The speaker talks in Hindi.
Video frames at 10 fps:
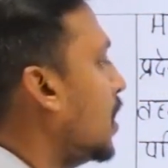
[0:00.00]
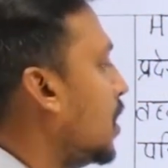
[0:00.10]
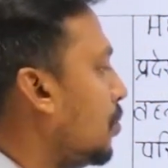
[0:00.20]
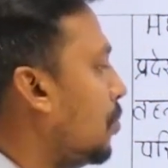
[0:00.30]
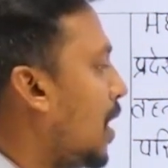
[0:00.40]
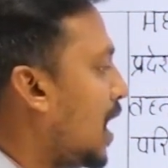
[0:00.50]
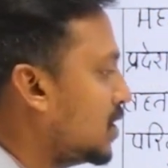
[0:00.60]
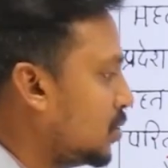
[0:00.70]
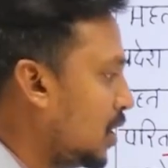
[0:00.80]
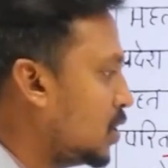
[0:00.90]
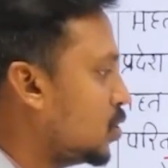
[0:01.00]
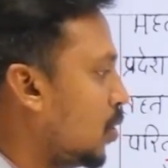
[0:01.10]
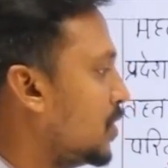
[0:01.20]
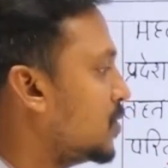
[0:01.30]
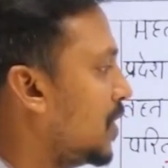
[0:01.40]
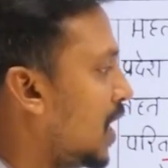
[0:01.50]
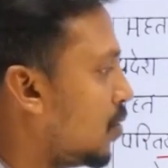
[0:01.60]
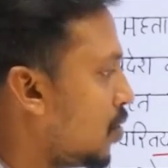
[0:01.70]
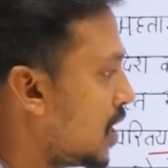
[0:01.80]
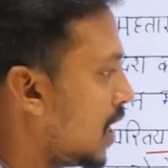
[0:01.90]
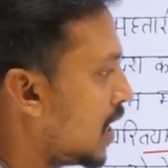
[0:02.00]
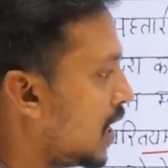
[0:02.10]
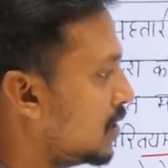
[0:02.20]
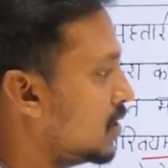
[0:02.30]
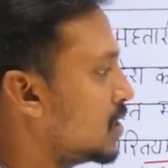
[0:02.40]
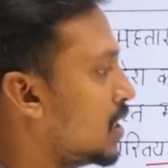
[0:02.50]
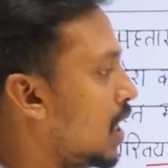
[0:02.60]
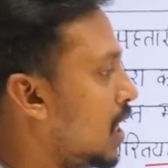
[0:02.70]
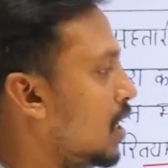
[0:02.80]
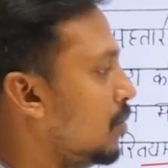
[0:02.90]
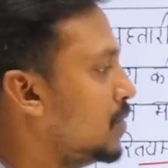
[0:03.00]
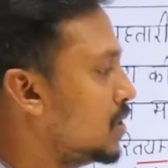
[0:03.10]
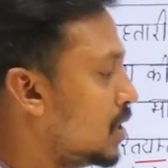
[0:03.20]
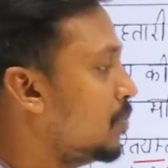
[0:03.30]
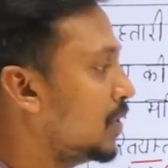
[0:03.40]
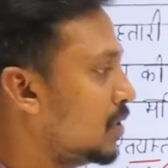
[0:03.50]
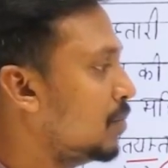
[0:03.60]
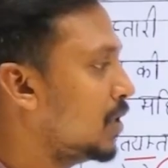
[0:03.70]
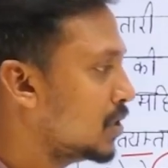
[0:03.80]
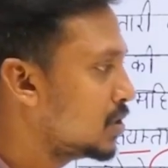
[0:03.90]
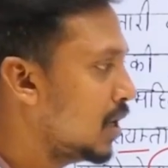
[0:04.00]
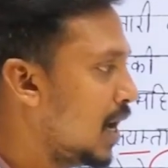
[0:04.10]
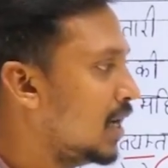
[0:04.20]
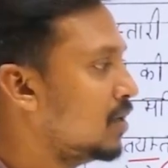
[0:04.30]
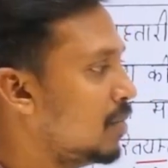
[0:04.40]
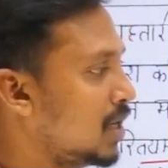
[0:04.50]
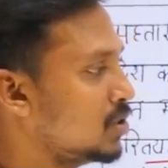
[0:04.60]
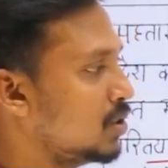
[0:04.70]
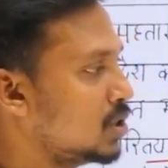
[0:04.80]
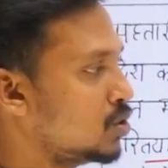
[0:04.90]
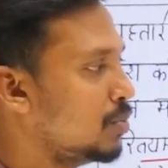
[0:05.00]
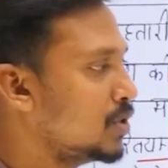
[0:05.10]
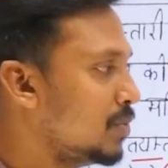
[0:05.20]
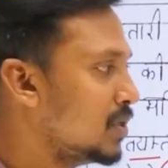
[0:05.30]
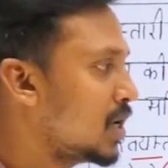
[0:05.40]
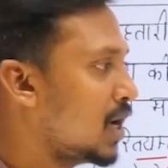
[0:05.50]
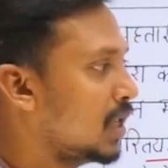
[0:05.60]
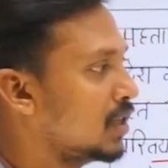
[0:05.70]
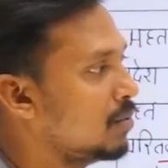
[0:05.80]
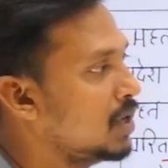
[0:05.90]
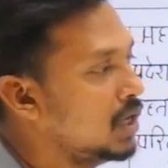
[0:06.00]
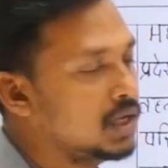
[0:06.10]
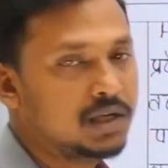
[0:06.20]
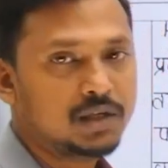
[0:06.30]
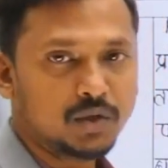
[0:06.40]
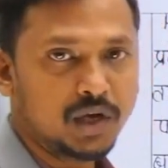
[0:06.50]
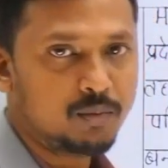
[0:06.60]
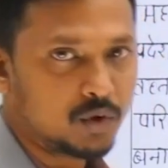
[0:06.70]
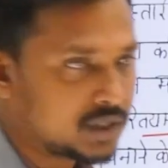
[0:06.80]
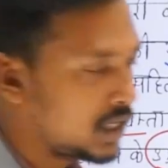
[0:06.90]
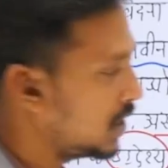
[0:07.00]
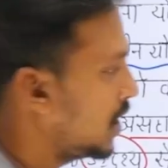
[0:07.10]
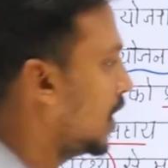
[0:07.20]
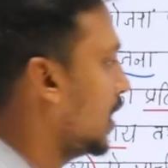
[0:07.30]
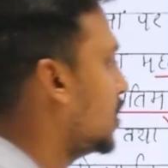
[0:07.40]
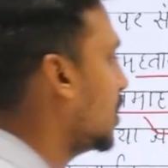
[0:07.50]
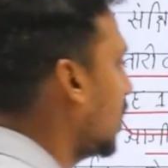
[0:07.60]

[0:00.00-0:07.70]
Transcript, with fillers: मार्च 2024 में लागू किया गया जिसका जिसकी प्रथम किस्त 8 मार्च 2024 में इसके खाते में जो है भुगतान की गई चलिए